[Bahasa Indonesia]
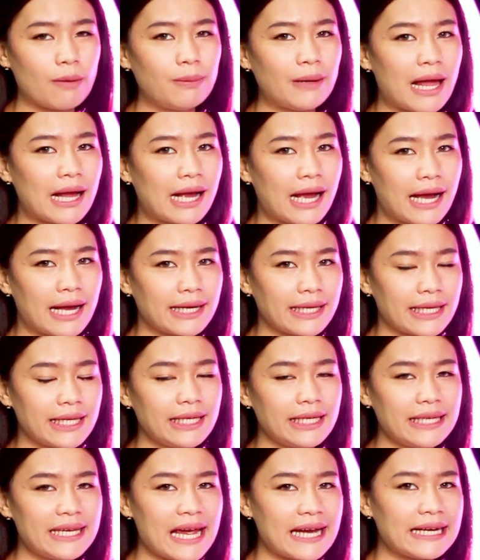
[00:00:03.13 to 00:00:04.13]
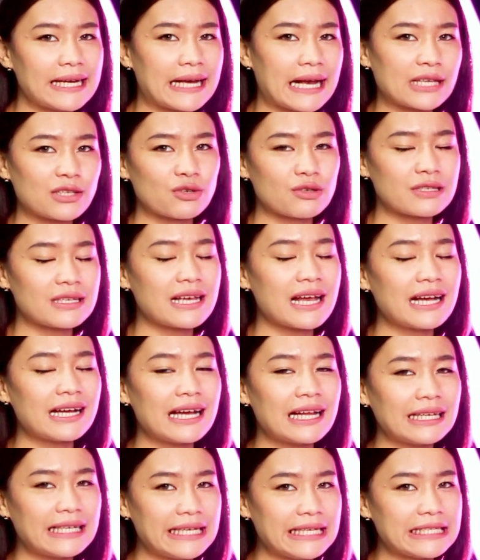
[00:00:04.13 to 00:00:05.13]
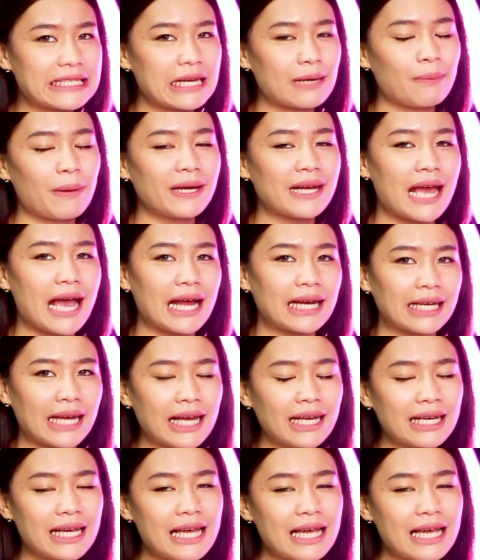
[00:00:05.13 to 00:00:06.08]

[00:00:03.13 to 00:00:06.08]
belakangan ini ada kasus gagal ginjal pada anak